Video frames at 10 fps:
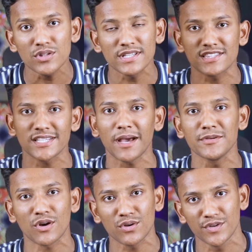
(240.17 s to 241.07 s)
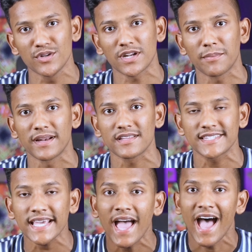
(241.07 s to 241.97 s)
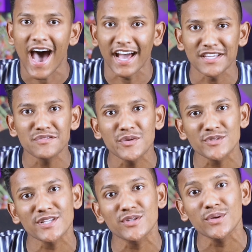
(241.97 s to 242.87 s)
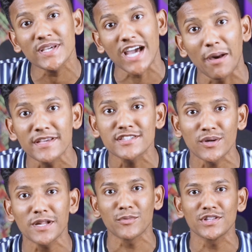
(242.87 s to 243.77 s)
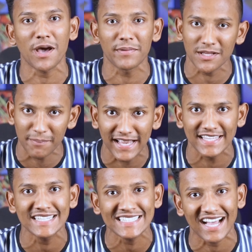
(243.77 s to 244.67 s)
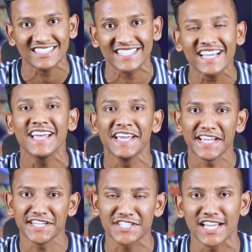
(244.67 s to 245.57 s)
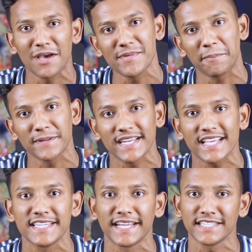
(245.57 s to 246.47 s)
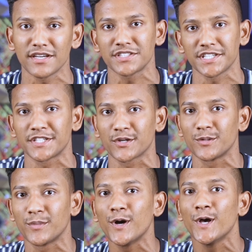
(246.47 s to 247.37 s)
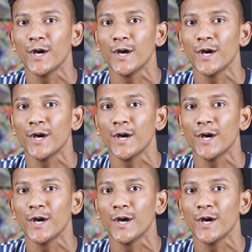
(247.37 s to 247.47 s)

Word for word: এখন যাচ্ছে না আমি যখন ভিডিওটা বানাচ্ছি আর ইন ফিউচার যদি ওই কামিং সোনের মধ্যে আমাদের বাংলাদেশ আসে ইনশাল্লাহ আমি আপনাদেরকে জানিয়ে দেওয়ার চেষ্টা করব